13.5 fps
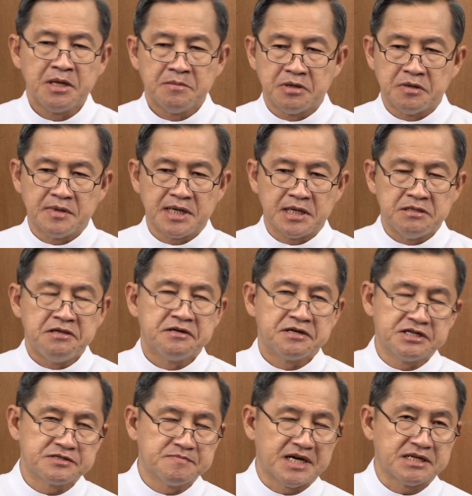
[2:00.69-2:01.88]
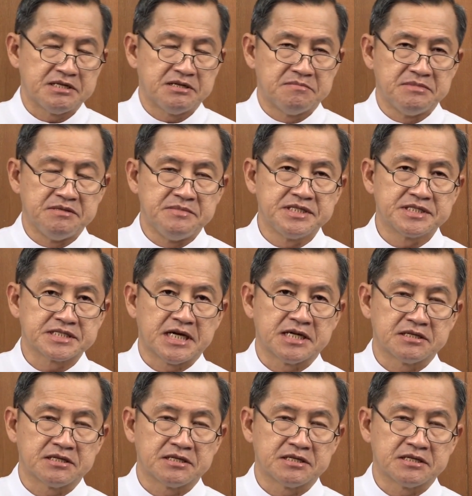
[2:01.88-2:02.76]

เพราะว่าคริสต์มาสเนี่ยมีมิสซา